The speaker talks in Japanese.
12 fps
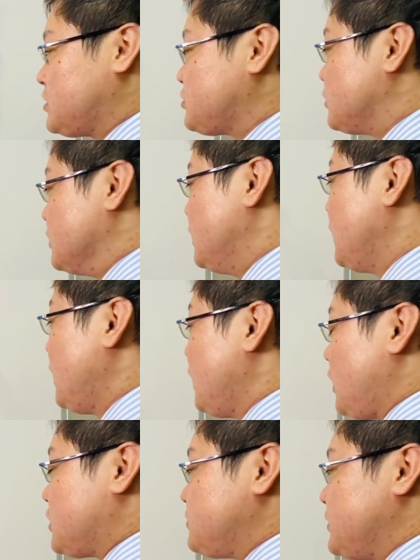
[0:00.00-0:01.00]
をで
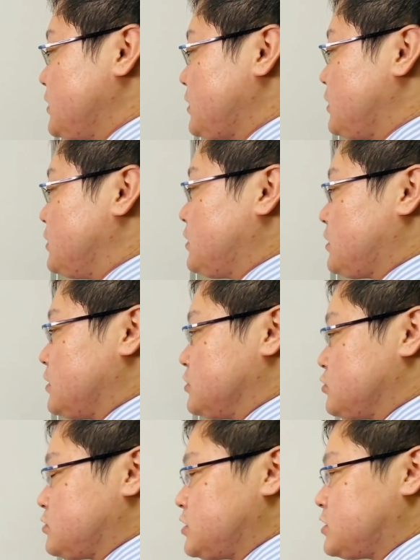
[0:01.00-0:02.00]
始めてなんか
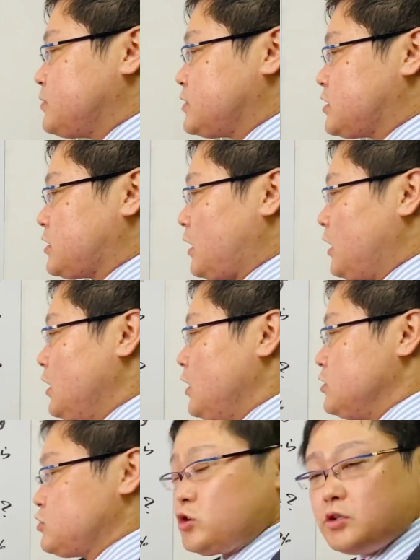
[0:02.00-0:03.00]
ちょっと説明してたら「
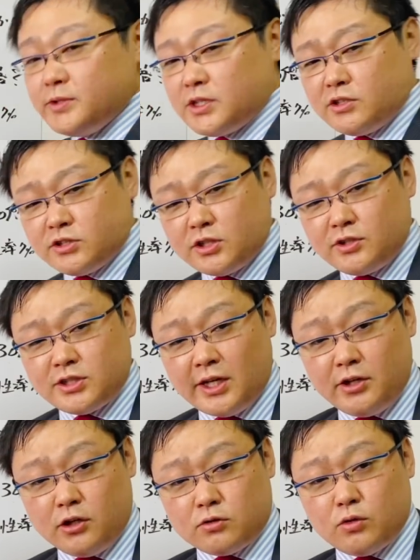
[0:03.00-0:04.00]
ちょっと短くしてくださ
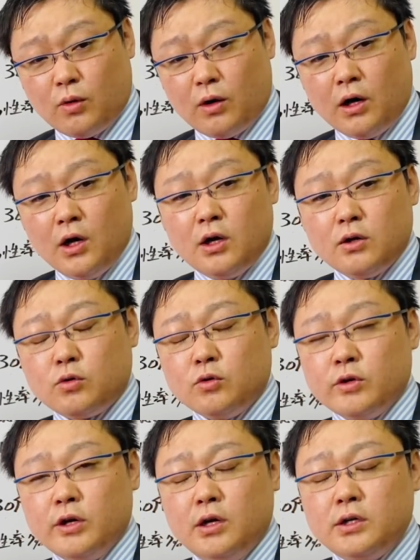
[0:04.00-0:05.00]
いよ」とかこ
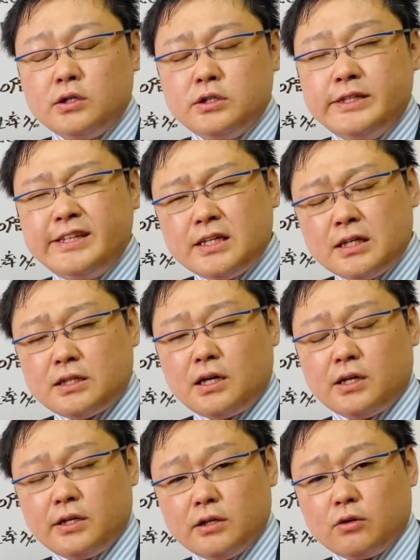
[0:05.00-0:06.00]
のね言い方
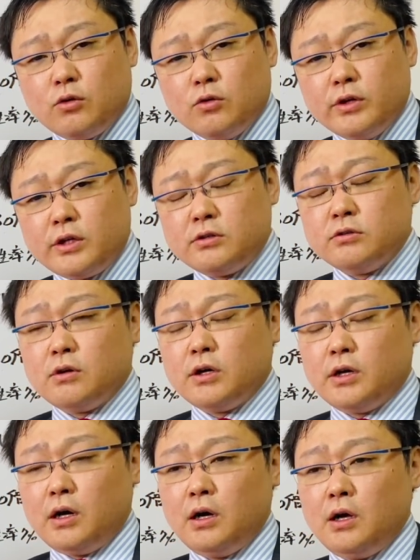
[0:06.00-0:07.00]
がねこう何ていうのか
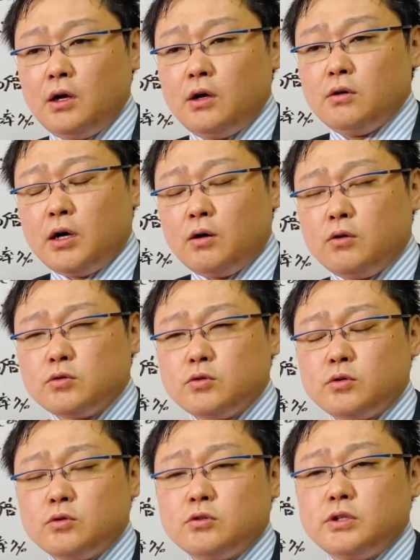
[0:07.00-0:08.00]
な本
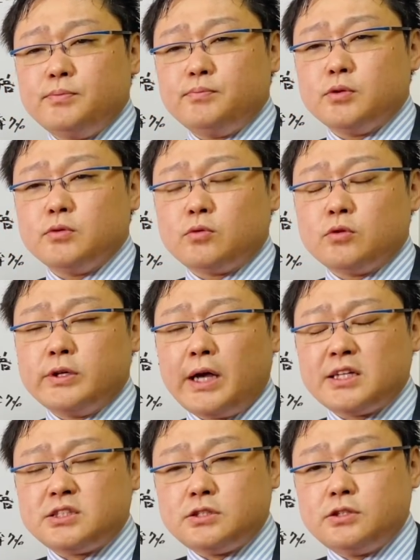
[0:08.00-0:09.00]
当にこの日本のこの
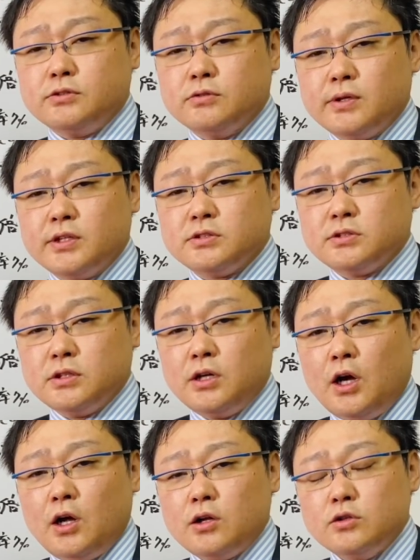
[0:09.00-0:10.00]
ヤシっていうのはですね
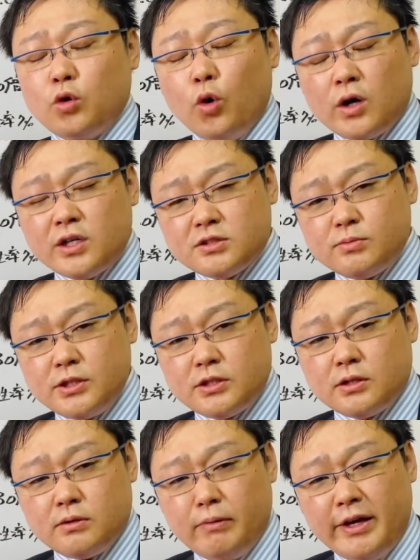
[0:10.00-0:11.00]
恫喝めい
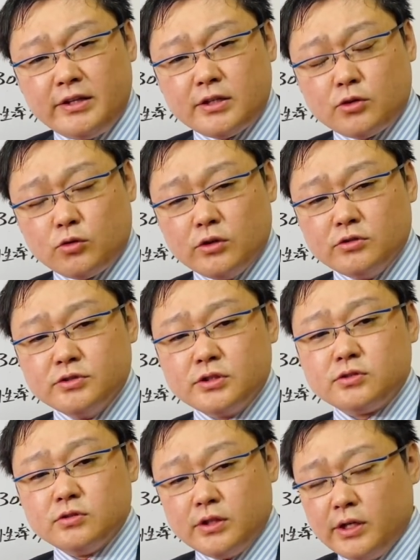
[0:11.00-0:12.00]
てめいて聞こえるんで
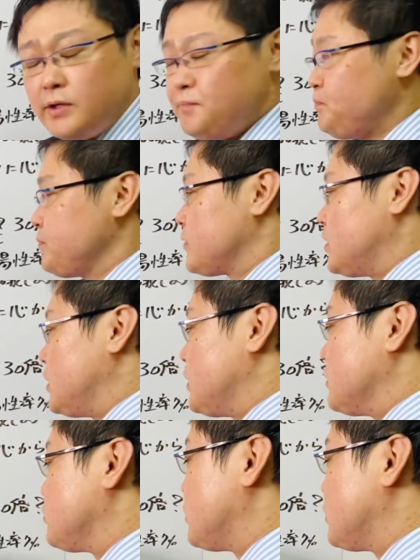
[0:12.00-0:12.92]
すよね。でそれ